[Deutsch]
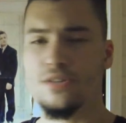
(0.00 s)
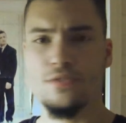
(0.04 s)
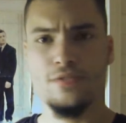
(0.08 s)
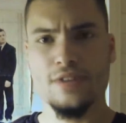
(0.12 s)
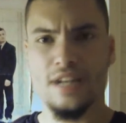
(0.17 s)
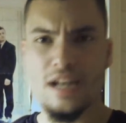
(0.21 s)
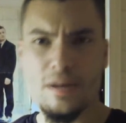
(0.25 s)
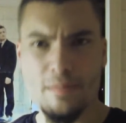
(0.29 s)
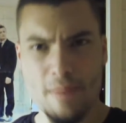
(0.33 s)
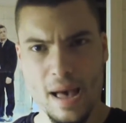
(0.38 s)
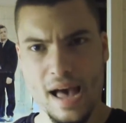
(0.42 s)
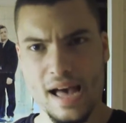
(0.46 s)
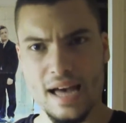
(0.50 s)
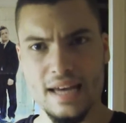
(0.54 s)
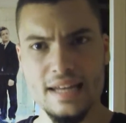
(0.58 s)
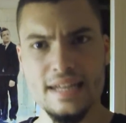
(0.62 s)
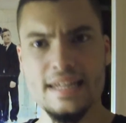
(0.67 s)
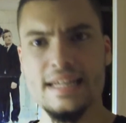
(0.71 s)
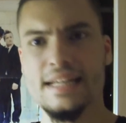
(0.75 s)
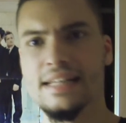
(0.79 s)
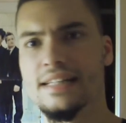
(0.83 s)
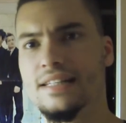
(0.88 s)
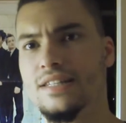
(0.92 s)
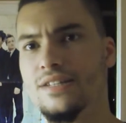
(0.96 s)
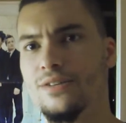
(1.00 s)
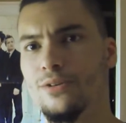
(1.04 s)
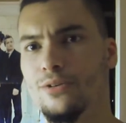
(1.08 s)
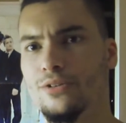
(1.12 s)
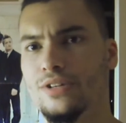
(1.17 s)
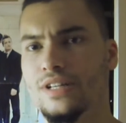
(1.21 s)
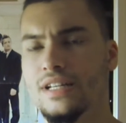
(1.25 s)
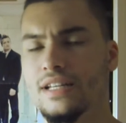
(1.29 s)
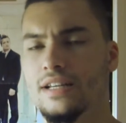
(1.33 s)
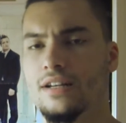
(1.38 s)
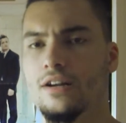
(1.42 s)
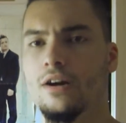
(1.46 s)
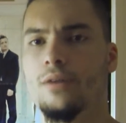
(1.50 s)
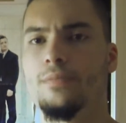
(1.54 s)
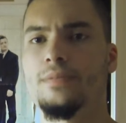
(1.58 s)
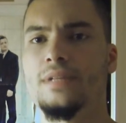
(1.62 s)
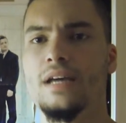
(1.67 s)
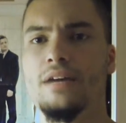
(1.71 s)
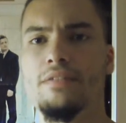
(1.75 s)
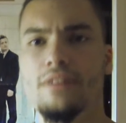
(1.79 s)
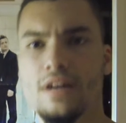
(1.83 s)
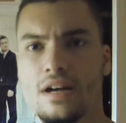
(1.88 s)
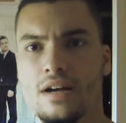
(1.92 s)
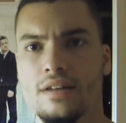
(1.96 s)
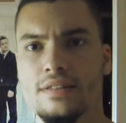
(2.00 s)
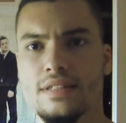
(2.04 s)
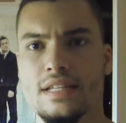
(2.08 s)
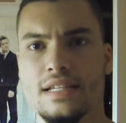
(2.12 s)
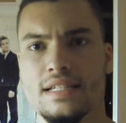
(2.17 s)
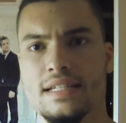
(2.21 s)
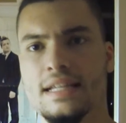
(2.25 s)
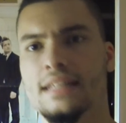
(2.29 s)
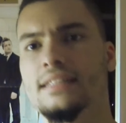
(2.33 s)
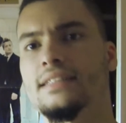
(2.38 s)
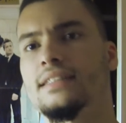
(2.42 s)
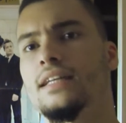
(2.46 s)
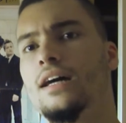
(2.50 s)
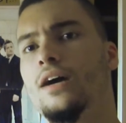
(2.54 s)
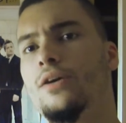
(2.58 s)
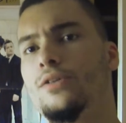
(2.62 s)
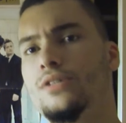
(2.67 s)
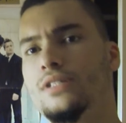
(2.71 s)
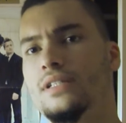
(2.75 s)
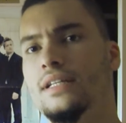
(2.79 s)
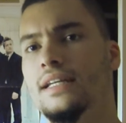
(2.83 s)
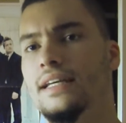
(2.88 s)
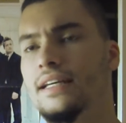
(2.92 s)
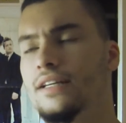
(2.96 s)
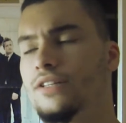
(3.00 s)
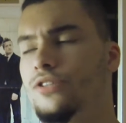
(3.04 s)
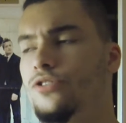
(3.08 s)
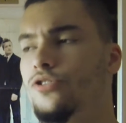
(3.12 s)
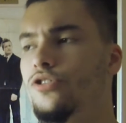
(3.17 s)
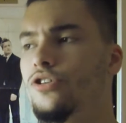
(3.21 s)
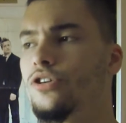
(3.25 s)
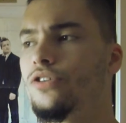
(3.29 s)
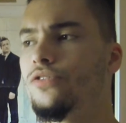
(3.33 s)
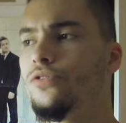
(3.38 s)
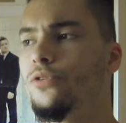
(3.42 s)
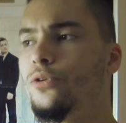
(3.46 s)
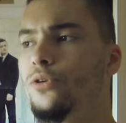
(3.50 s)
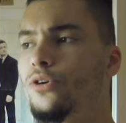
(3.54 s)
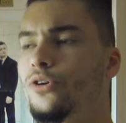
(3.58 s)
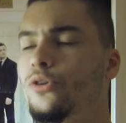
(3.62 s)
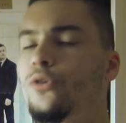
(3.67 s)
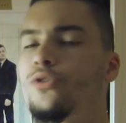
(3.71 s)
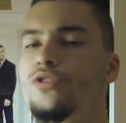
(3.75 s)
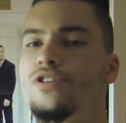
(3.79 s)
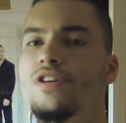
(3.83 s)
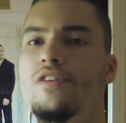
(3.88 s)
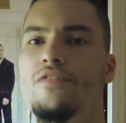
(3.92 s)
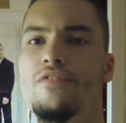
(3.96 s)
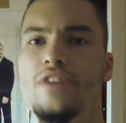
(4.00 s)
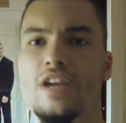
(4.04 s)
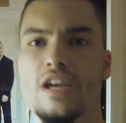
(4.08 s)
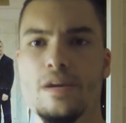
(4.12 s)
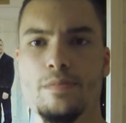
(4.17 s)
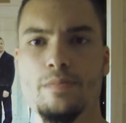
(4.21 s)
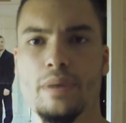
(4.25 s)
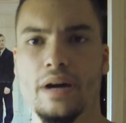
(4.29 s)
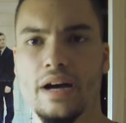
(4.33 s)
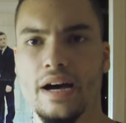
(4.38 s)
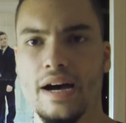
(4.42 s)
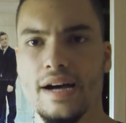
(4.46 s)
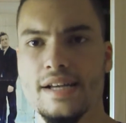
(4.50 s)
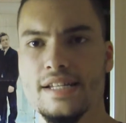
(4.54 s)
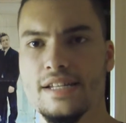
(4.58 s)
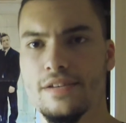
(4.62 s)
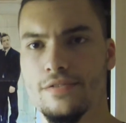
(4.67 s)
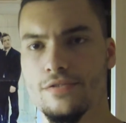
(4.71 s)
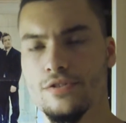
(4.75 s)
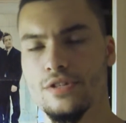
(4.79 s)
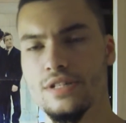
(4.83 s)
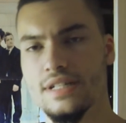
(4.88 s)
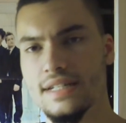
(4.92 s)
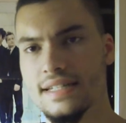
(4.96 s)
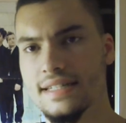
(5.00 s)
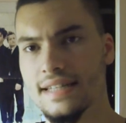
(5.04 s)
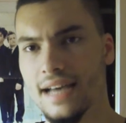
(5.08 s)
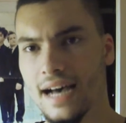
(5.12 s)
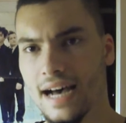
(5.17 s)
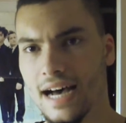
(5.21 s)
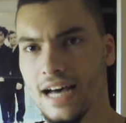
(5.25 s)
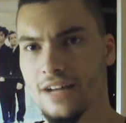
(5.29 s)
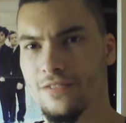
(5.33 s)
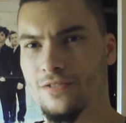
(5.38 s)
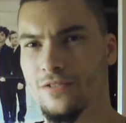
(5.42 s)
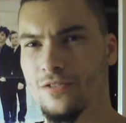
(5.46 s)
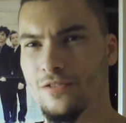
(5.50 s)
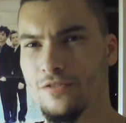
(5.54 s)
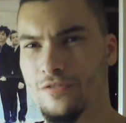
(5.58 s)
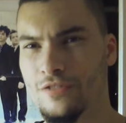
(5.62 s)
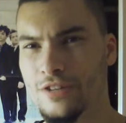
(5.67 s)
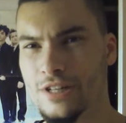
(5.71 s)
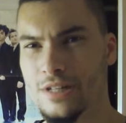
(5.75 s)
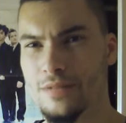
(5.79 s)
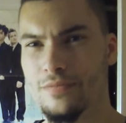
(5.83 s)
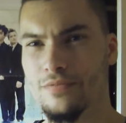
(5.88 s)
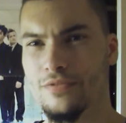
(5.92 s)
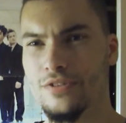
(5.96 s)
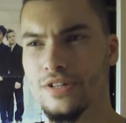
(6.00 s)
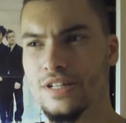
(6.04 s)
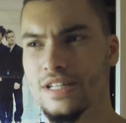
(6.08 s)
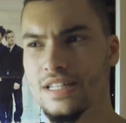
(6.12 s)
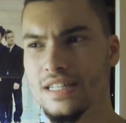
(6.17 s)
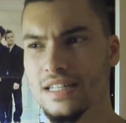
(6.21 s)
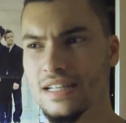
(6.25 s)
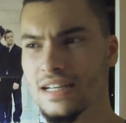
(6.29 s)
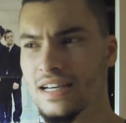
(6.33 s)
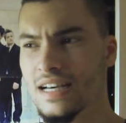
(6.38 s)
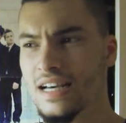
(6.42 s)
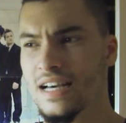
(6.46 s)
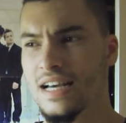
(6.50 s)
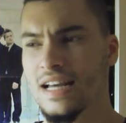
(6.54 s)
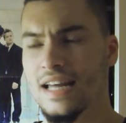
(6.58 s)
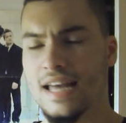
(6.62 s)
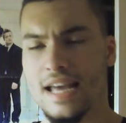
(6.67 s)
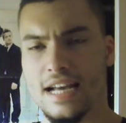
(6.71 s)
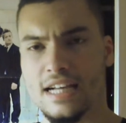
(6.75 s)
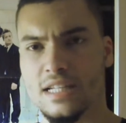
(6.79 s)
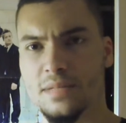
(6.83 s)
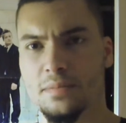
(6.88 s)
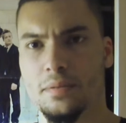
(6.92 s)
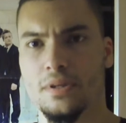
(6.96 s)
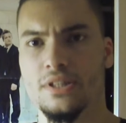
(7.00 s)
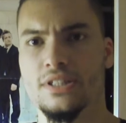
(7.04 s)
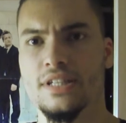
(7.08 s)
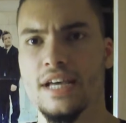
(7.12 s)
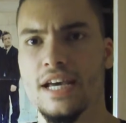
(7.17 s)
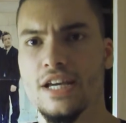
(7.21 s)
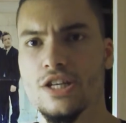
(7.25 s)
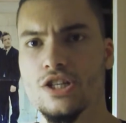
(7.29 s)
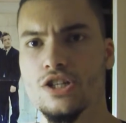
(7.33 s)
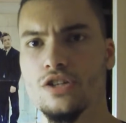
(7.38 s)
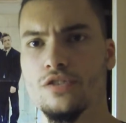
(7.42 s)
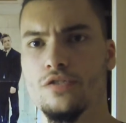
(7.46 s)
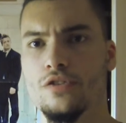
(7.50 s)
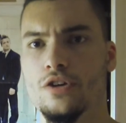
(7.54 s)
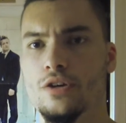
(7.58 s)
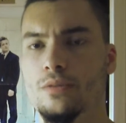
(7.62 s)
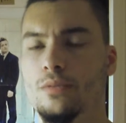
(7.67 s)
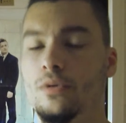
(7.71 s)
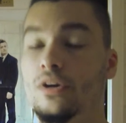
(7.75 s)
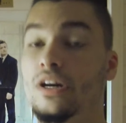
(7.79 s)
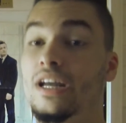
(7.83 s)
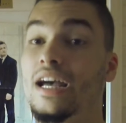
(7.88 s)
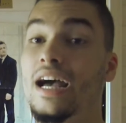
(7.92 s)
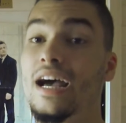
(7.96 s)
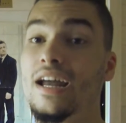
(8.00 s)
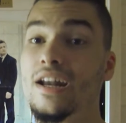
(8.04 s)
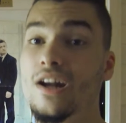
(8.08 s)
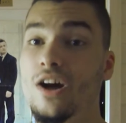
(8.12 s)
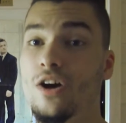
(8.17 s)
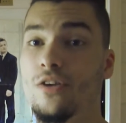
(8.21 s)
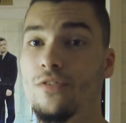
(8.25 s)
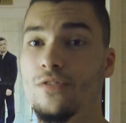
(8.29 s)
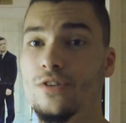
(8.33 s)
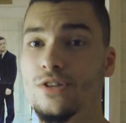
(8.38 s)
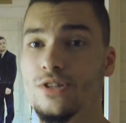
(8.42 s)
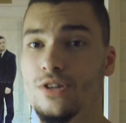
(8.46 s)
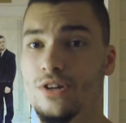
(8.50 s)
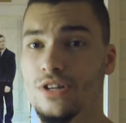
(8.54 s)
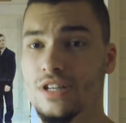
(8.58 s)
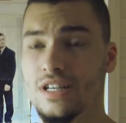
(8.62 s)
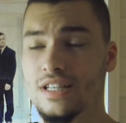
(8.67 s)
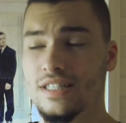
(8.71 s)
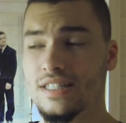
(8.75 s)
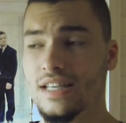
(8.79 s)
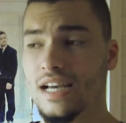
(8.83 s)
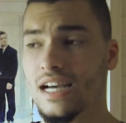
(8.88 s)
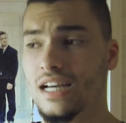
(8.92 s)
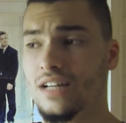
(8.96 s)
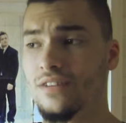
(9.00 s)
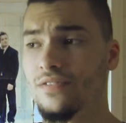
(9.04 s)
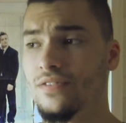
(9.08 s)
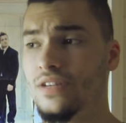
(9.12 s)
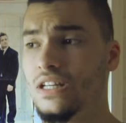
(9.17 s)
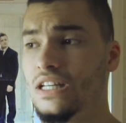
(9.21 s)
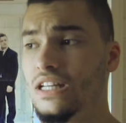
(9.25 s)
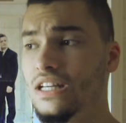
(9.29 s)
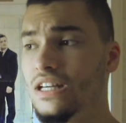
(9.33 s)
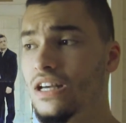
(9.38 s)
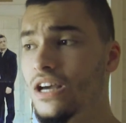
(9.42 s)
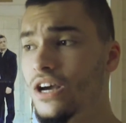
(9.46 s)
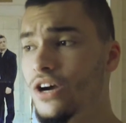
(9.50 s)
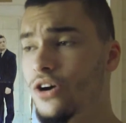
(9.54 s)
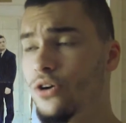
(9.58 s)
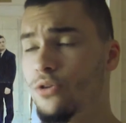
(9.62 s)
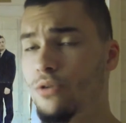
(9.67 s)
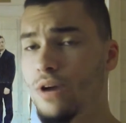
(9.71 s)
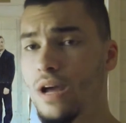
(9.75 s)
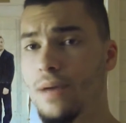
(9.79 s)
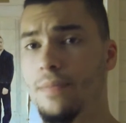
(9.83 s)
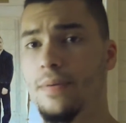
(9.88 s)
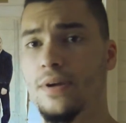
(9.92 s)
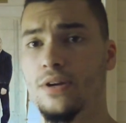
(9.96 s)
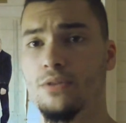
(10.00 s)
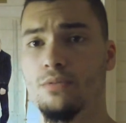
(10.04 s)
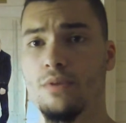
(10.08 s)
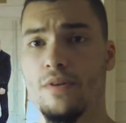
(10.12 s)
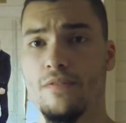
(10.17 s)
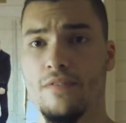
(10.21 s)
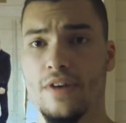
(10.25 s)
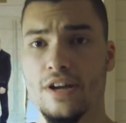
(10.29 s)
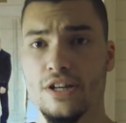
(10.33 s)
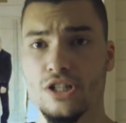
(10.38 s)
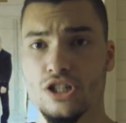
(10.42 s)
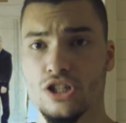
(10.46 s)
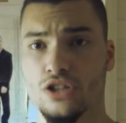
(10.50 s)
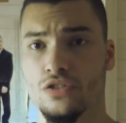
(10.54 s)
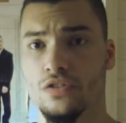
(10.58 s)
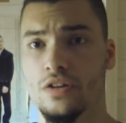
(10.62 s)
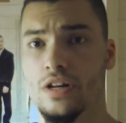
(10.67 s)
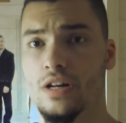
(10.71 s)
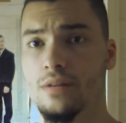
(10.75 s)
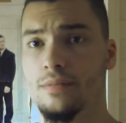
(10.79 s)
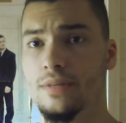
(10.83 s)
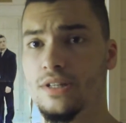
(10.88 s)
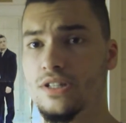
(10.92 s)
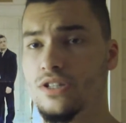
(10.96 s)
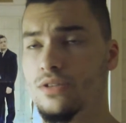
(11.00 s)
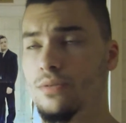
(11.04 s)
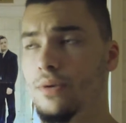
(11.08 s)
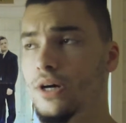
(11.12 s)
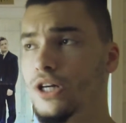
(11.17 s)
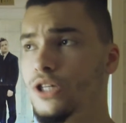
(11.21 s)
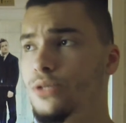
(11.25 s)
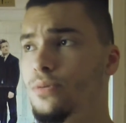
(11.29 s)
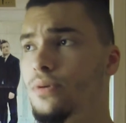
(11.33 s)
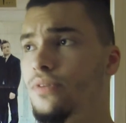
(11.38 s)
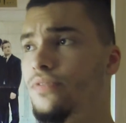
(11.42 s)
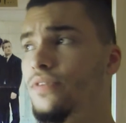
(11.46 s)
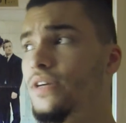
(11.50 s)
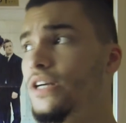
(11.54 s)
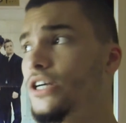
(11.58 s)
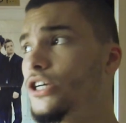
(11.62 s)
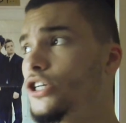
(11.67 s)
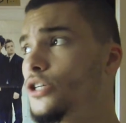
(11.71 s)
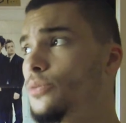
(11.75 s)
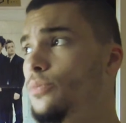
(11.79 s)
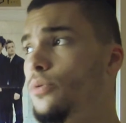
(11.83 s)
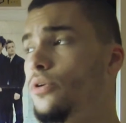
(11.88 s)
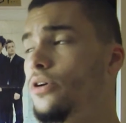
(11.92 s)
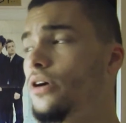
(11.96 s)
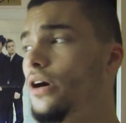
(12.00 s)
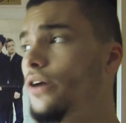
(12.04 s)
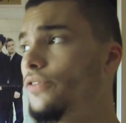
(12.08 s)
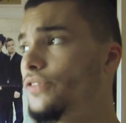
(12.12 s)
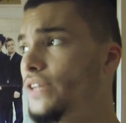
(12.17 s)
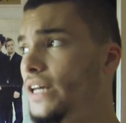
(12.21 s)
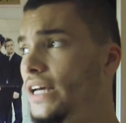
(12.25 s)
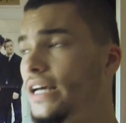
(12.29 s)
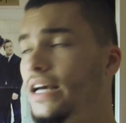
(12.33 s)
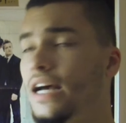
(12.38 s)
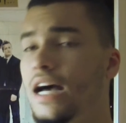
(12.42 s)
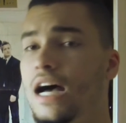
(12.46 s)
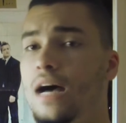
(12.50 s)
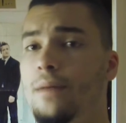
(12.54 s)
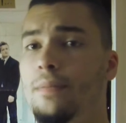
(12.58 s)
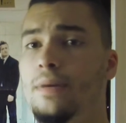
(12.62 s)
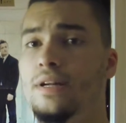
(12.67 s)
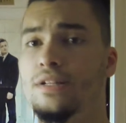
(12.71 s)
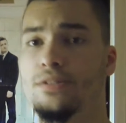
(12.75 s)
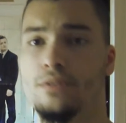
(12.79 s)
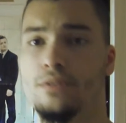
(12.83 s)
Also viele Parallelen so und ich glaube, da war das letzte Haus links irgendwo ein großer Wegbereiter für diese Art von Film, für diese Exploitation-Filme und gerade auch für solche Sachen wie die Rape and Revenge Revenge-Filme, zum Beispiel wie Ich spuck auf dein Grab,